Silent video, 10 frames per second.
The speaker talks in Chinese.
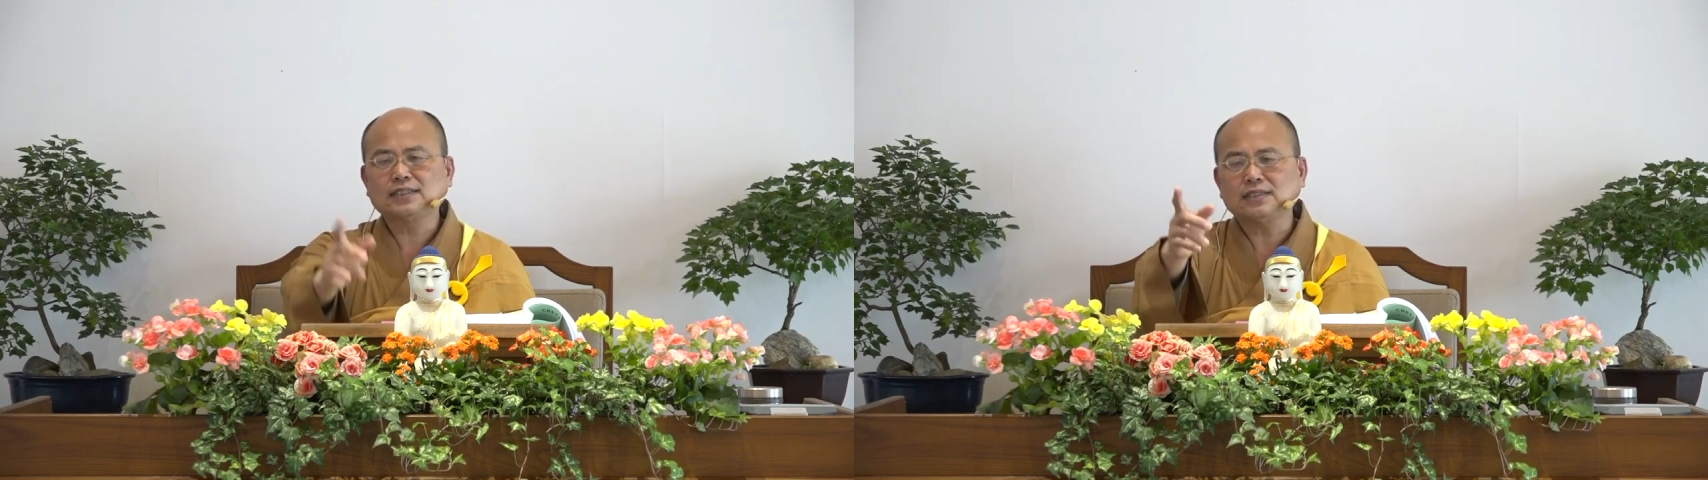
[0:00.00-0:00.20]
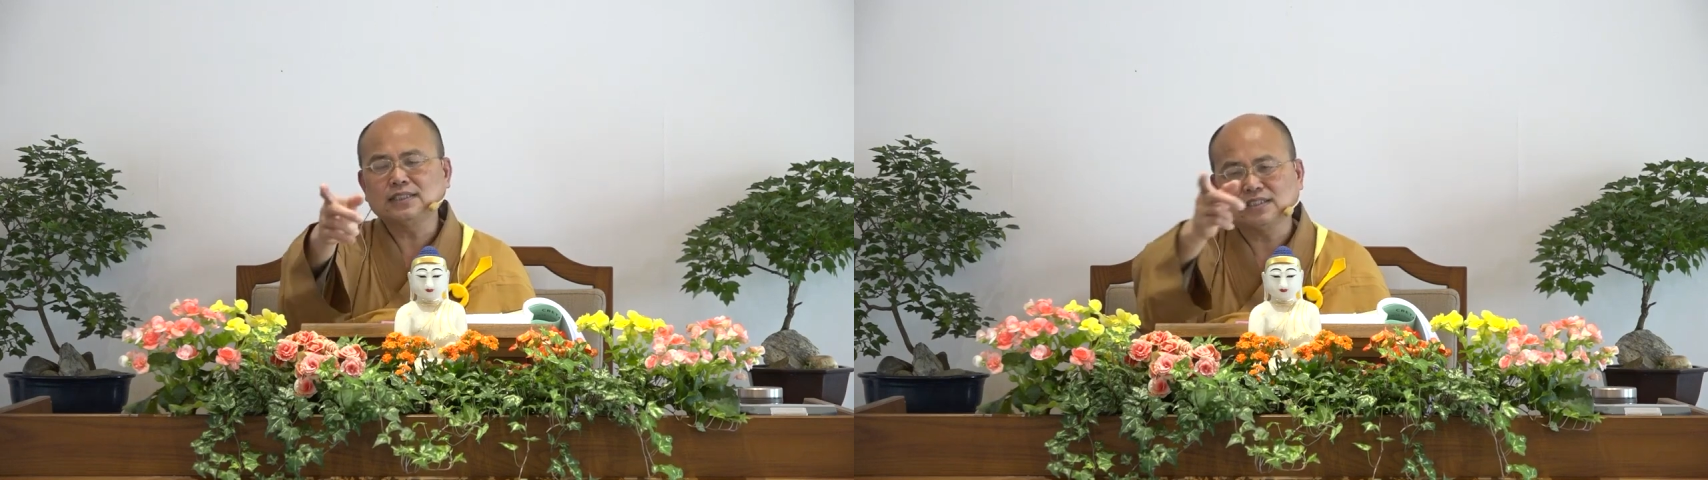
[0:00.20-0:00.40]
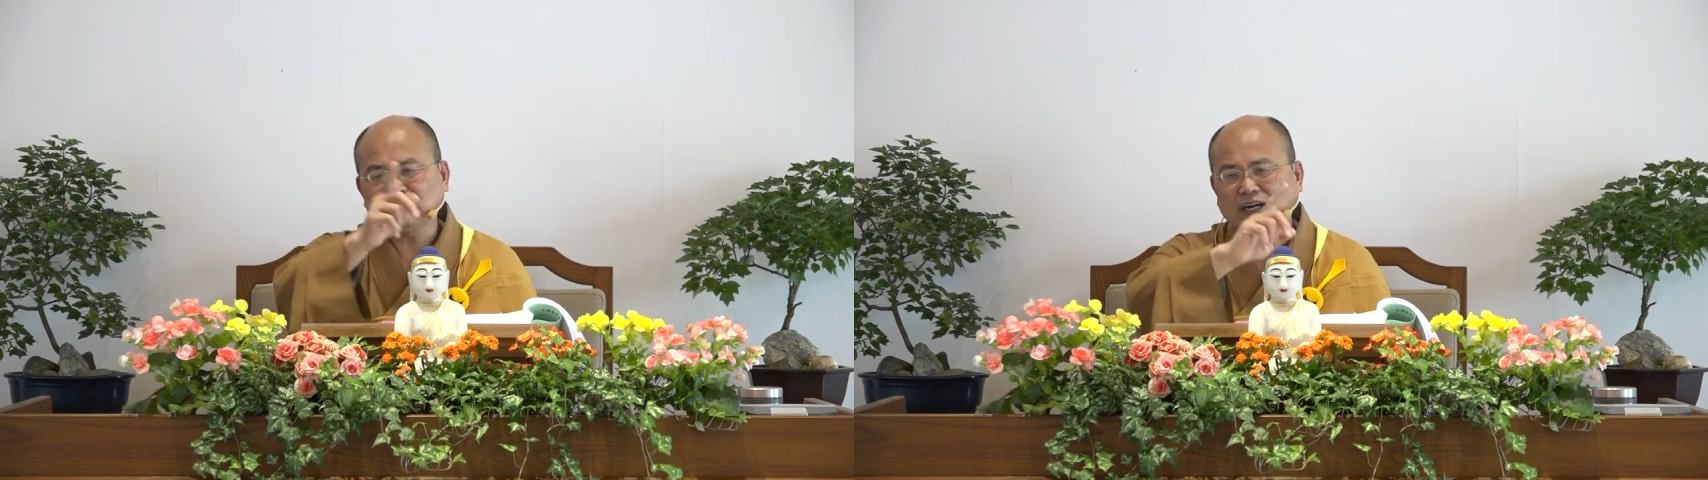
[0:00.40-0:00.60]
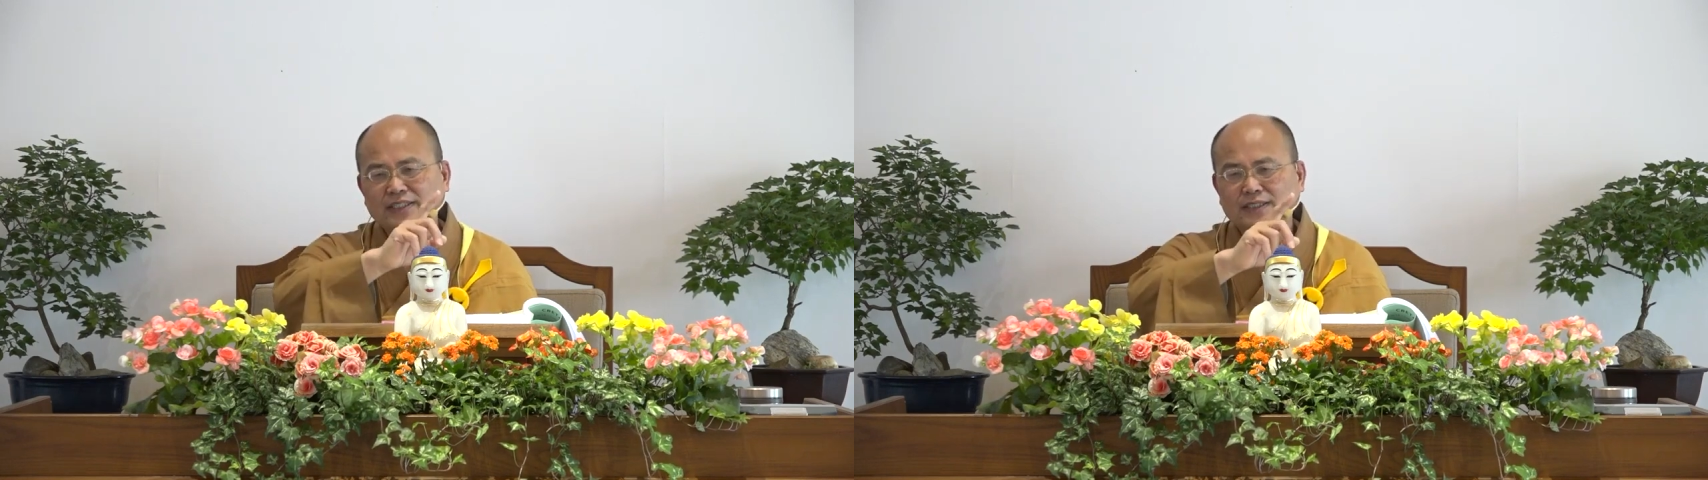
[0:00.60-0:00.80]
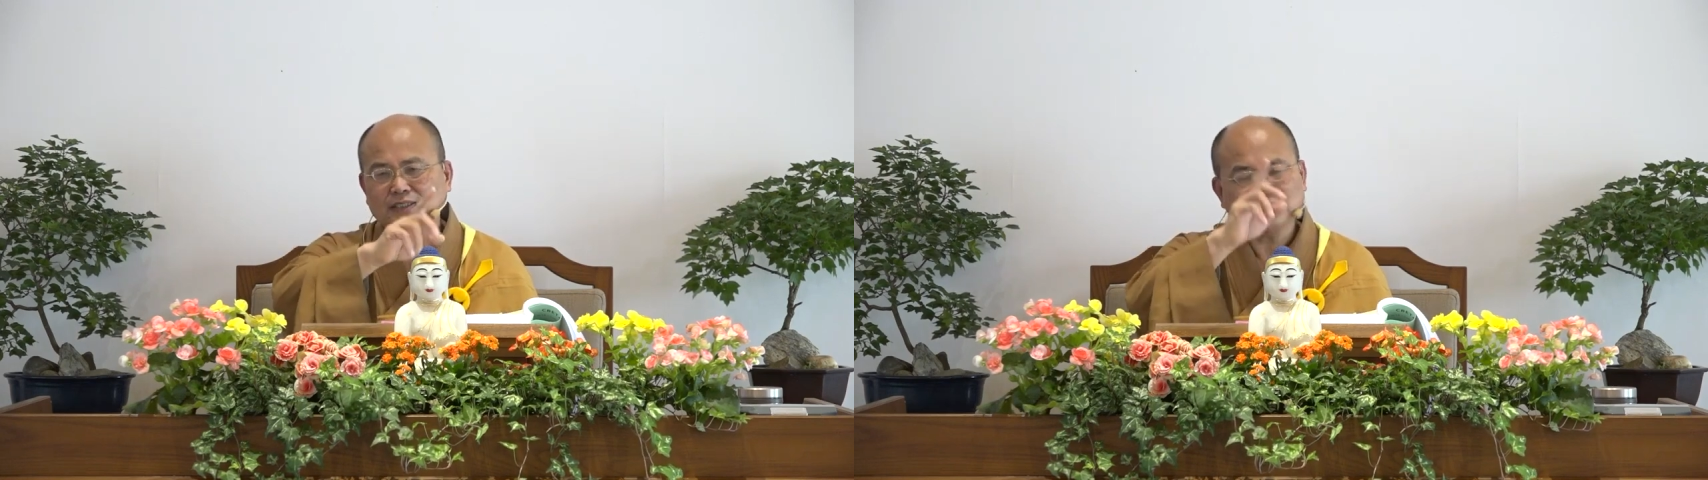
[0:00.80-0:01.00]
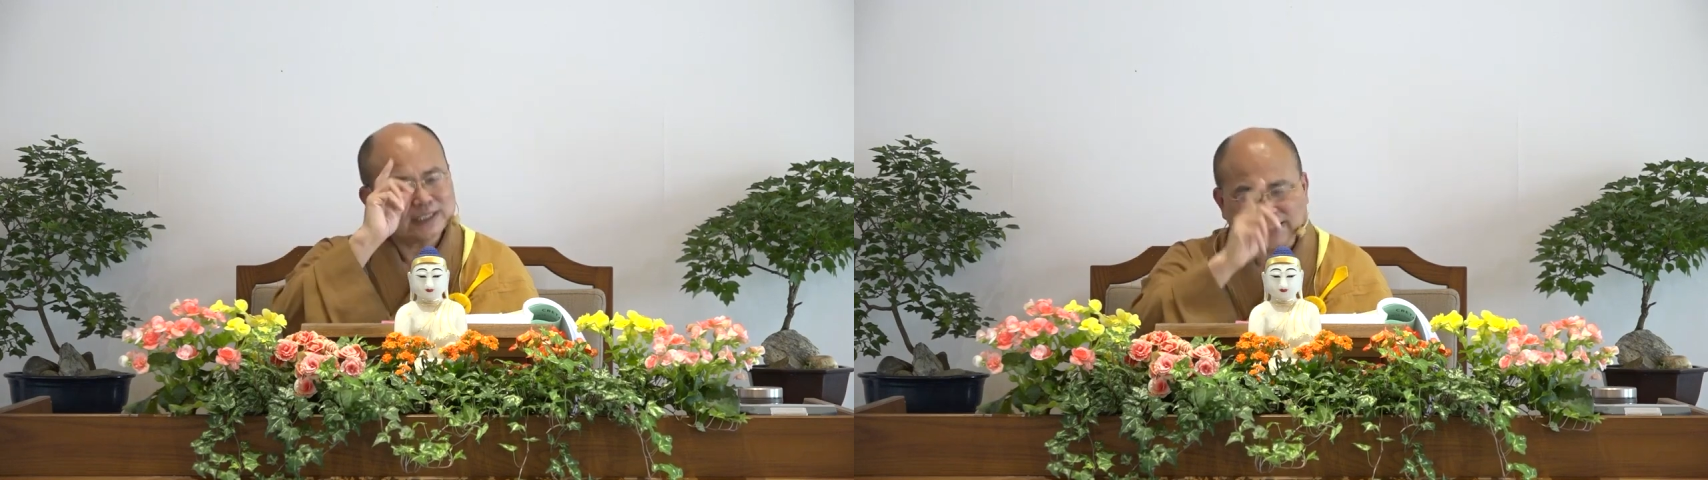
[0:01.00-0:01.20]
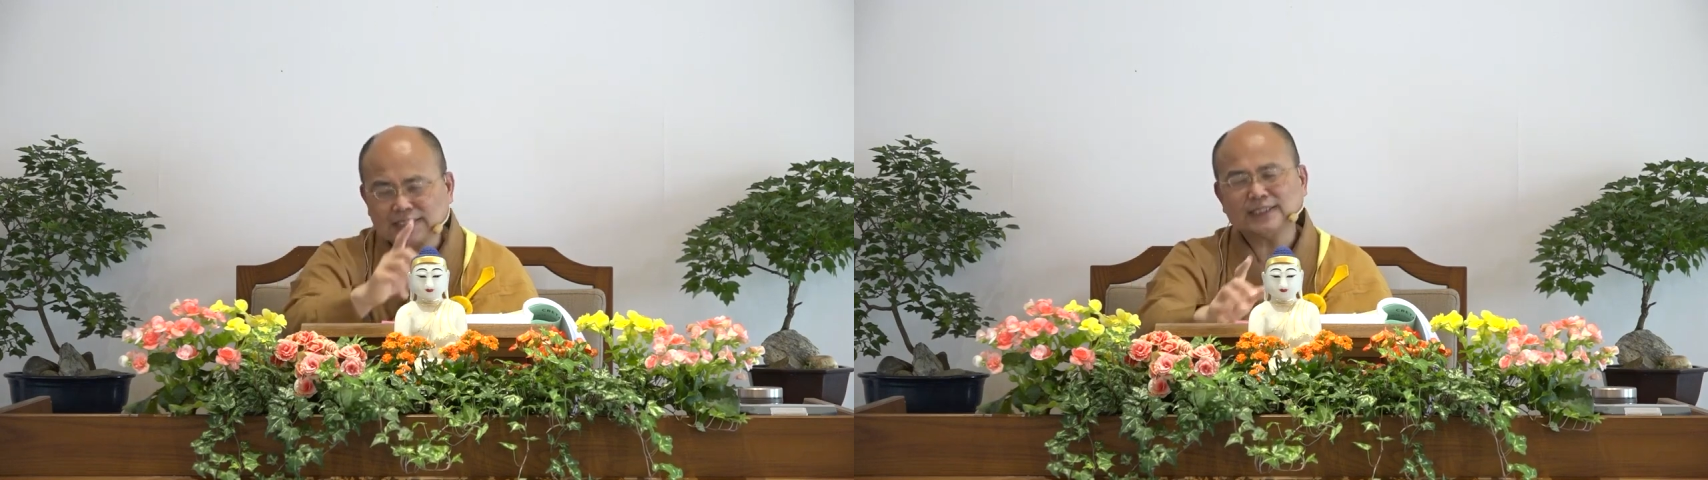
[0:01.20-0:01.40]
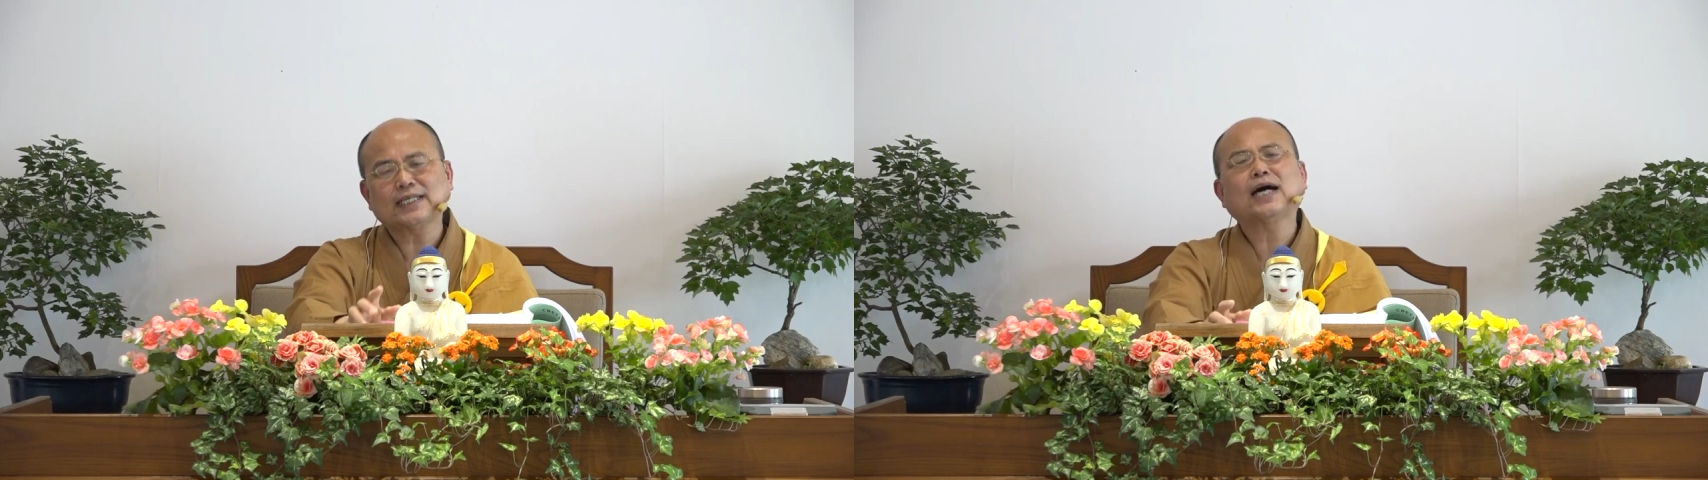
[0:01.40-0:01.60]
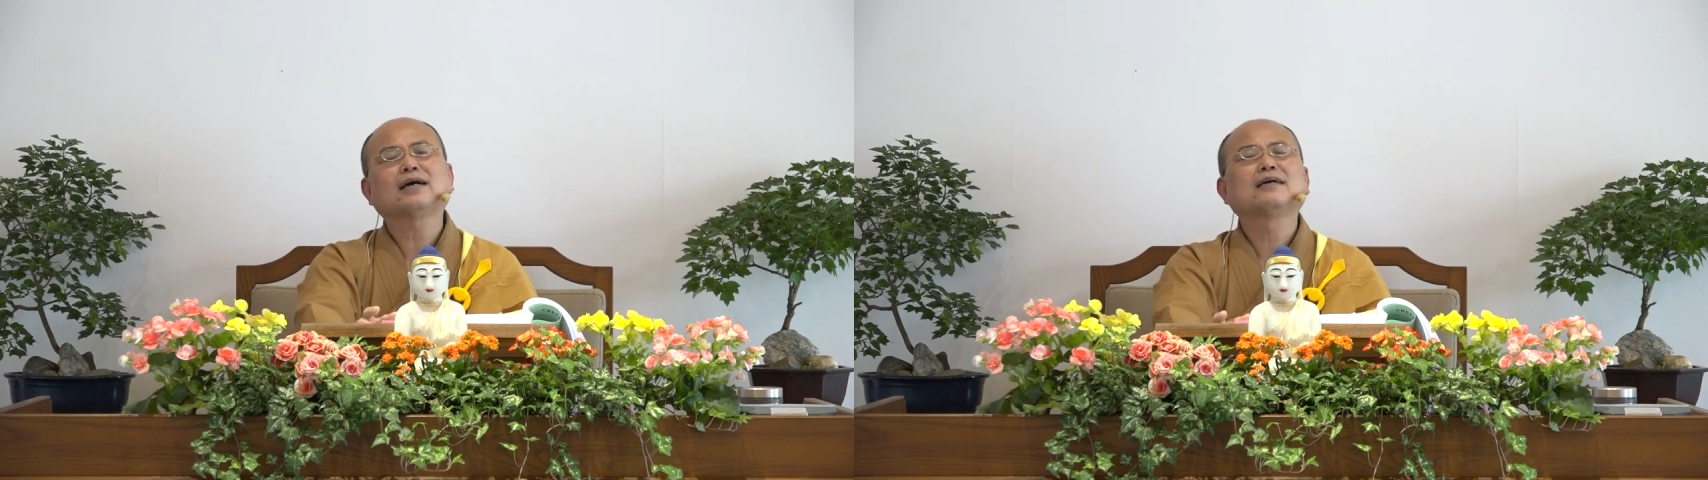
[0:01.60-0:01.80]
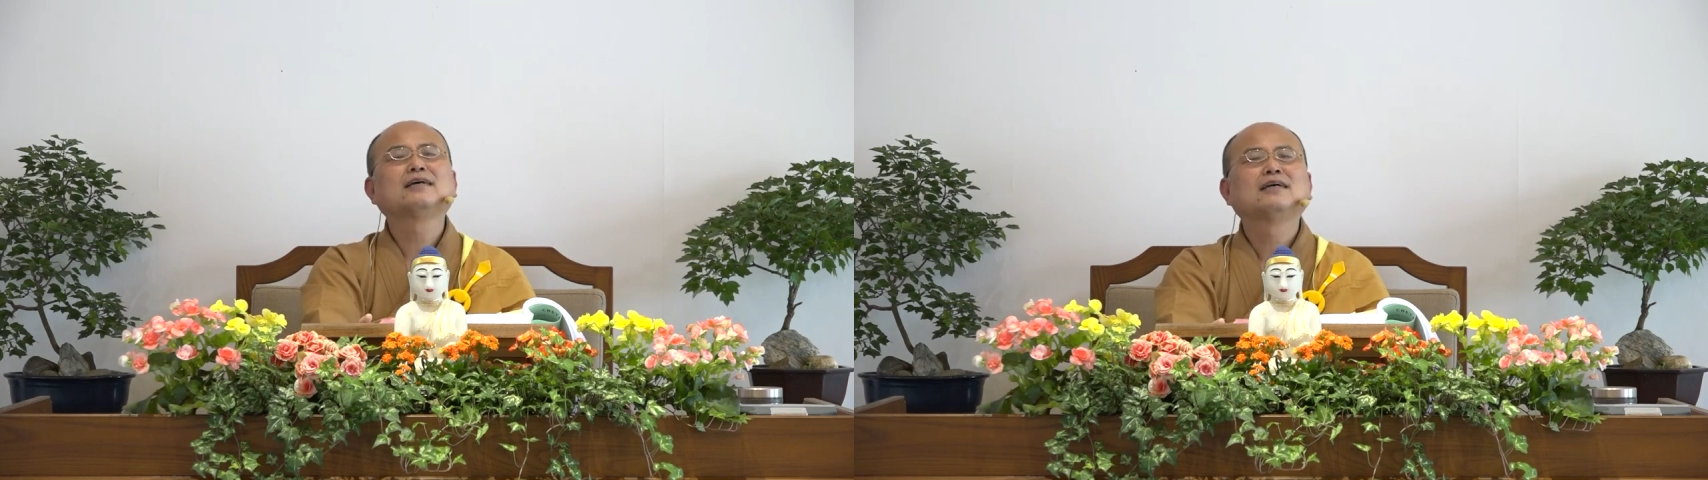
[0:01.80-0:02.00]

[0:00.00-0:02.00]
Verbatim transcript: 智一指法一指，也是这样。